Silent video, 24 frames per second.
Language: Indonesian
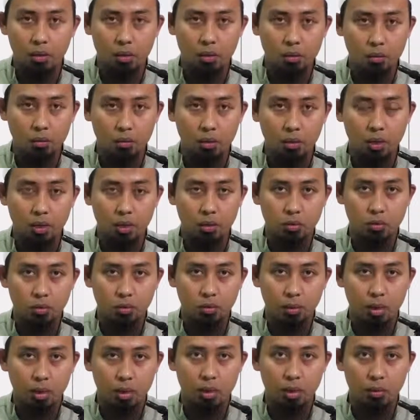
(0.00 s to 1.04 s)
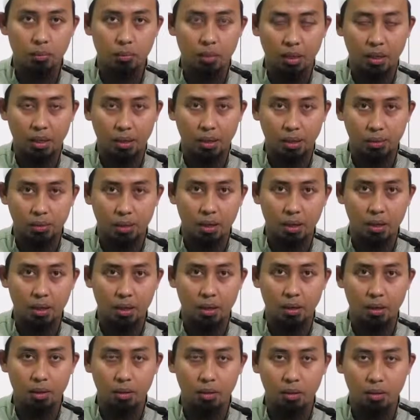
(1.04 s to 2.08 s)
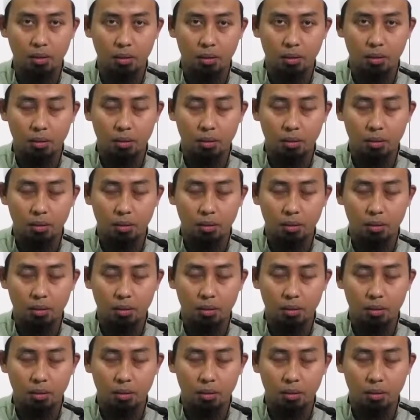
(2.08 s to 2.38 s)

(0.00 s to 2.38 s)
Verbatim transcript: sunnah-sunnah perkataan,